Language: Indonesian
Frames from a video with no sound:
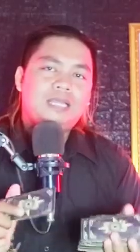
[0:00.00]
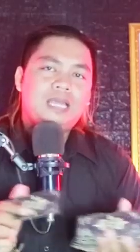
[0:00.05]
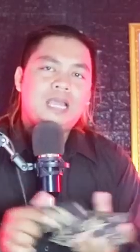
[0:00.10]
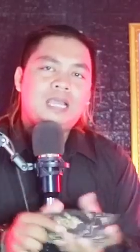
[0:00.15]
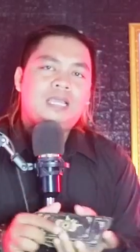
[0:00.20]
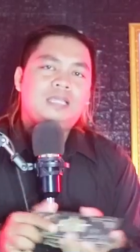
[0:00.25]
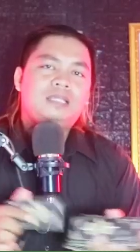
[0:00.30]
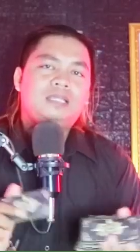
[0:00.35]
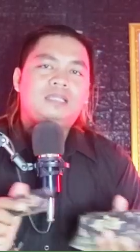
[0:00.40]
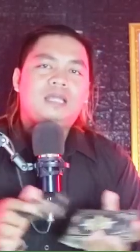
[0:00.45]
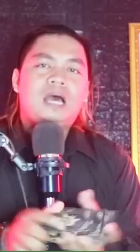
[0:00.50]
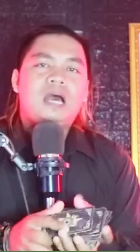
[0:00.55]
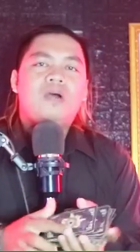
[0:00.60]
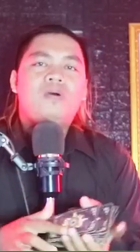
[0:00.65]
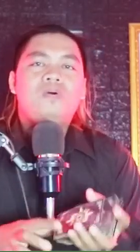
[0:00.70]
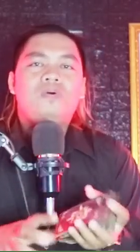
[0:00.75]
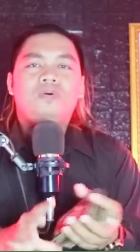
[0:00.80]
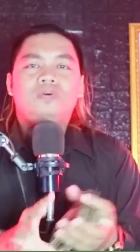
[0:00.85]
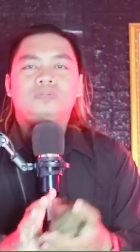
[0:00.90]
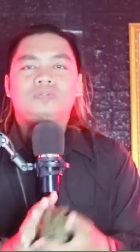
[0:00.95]
yang kita
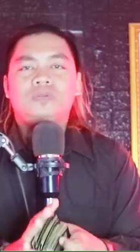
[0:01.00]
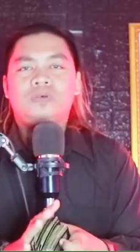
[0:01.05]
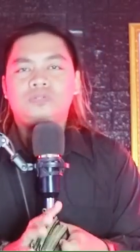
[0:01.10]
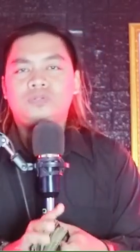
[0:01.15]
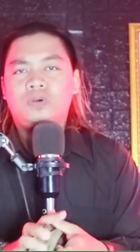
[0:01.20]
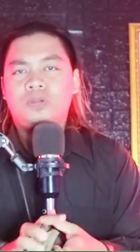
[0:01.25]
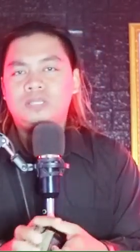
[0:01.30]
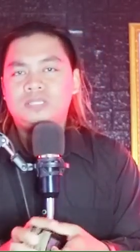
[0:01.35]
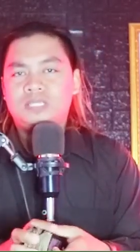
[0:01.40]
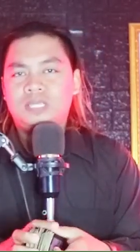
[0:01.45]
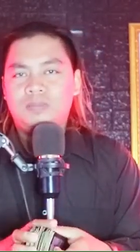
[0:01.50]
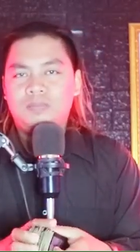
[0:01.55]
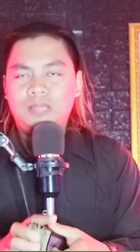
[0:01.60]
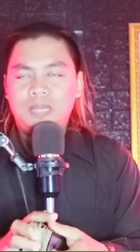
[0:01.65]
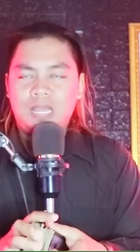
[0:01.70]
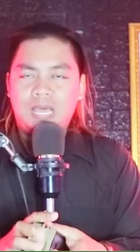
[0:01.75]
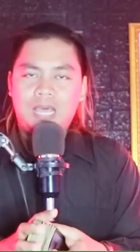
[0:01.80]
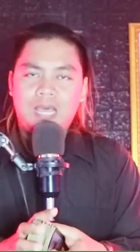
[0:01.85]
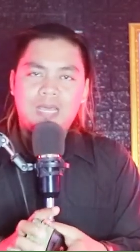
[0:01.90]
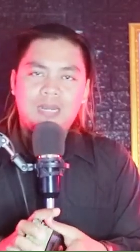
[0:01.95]
tahu sosok Rizky
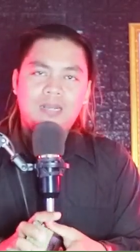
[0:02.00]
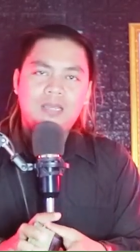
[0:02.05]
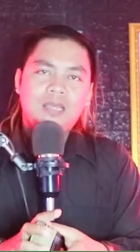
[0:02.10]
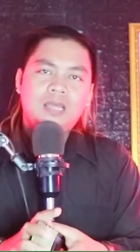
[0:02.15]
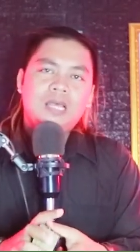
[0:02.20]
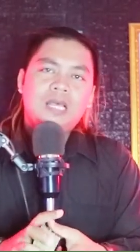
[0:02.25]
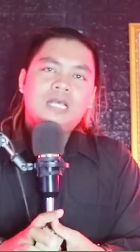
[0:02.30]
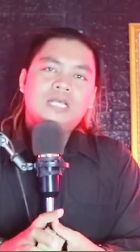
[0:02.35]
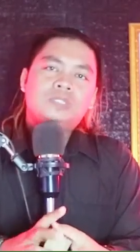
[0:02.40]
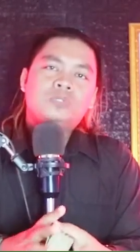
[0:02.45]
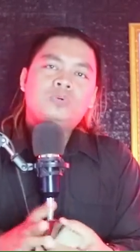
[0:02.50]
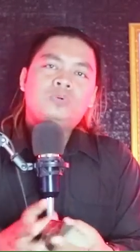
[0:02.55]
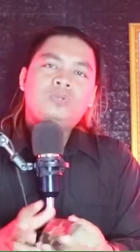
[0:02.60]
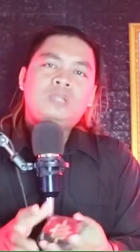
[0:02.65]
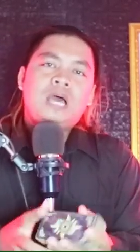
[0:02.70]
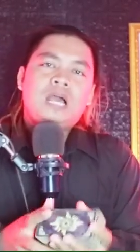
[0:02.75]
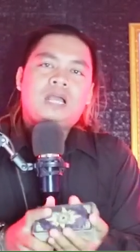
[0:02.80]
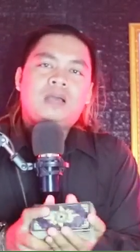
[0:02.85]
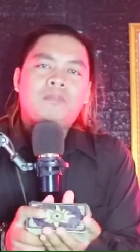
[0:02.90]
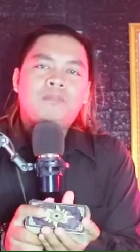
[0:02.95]
Bilar
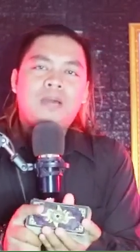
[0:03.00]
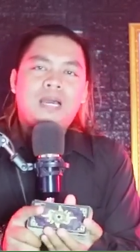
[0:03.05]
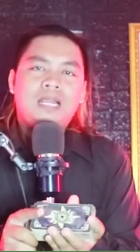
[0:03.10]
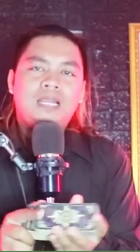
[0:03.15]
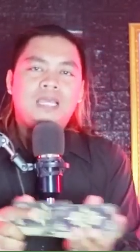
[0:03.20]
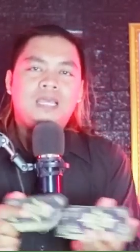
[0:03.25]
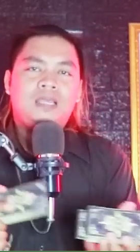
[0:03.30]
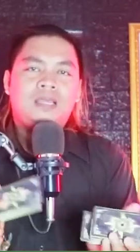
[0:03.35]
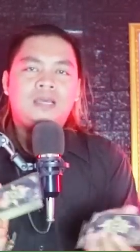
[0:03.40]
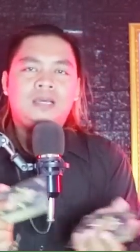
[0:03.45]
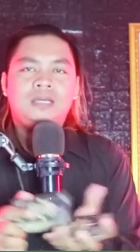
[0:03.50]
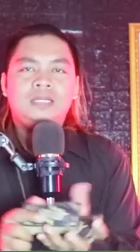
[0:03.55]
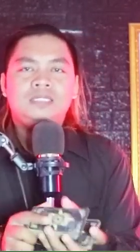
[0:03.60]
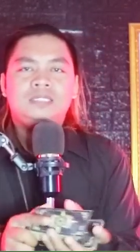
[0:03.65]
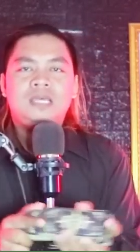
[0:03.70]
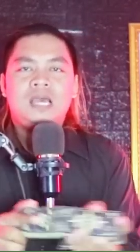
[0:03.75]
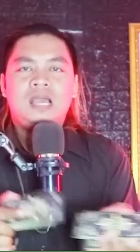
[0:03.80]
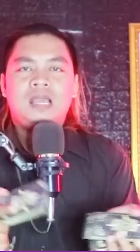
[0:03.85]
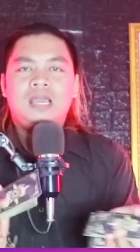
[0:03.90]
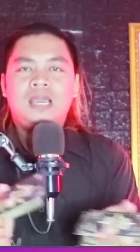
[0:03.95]
sudah kembali ke
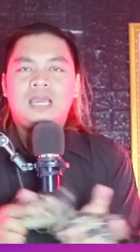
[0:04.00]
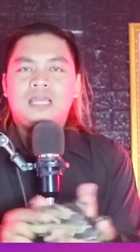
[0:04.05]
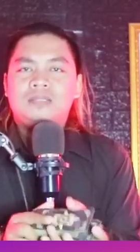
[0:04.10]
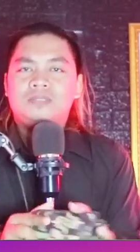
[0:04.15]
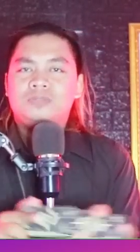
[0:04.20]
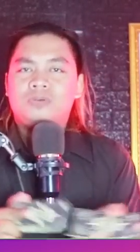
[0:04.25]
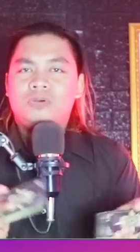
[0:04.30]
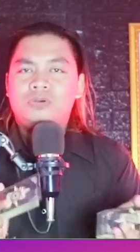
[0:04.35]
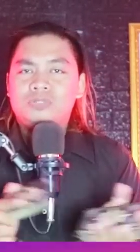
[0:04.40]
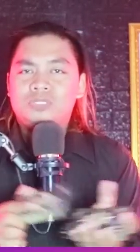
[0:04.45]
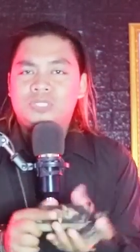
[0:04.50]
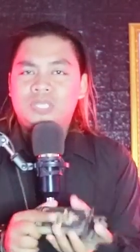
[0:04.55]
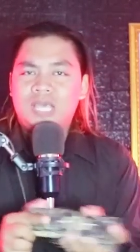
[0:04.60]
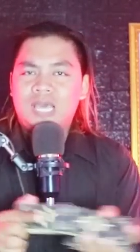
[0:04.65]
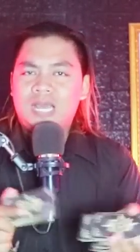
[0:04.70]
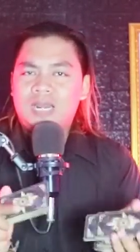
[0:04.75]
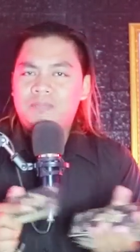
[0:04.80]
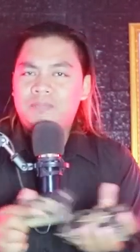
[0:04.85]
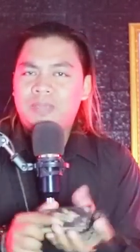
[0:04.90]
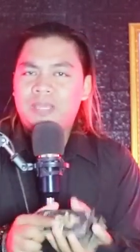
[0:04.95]
jagat
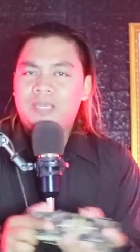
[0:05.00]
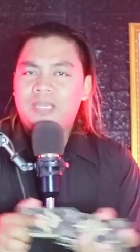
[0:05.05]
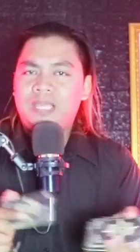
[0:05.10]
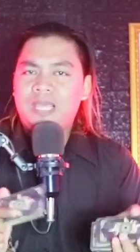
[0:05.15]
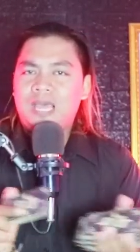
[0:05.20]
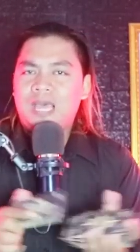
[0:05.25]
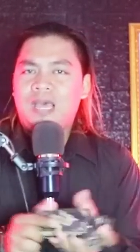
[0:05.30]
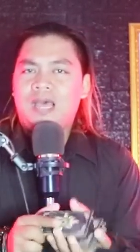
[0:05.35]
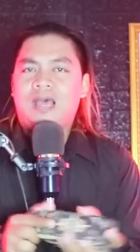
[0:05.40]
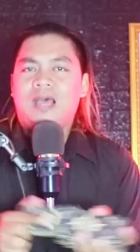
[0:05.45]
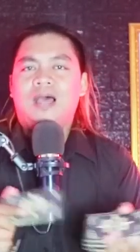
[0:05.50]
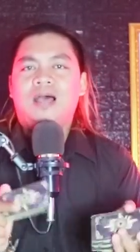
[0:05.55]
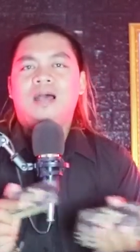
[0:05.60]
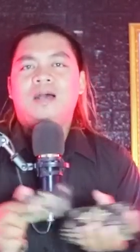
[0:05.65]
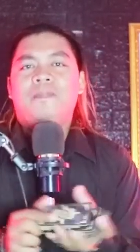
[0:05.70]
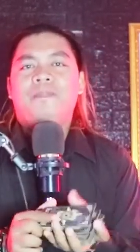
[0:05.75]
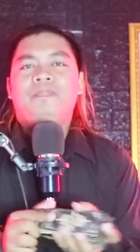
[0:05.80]
sosial media